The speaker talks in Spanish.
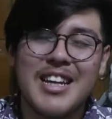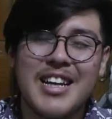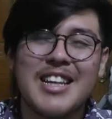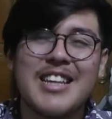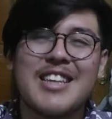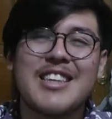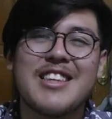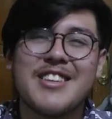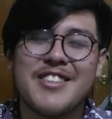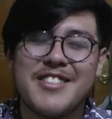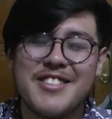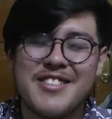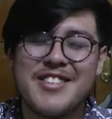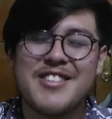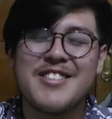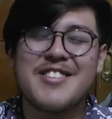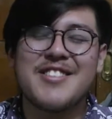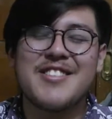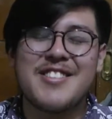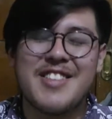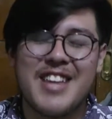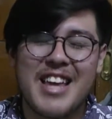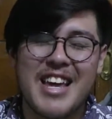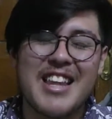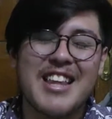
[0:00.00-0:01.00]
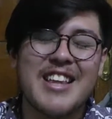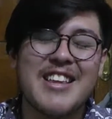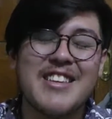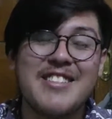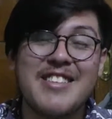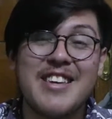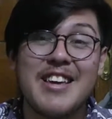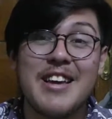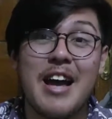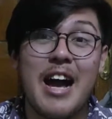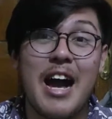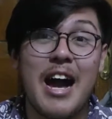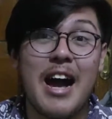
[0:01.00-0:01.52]
Entonces,
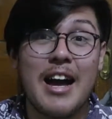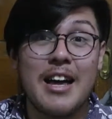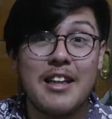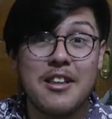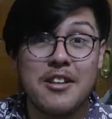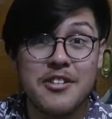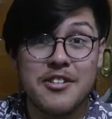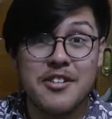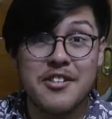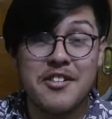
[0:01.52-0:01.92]
quédense. Hay dos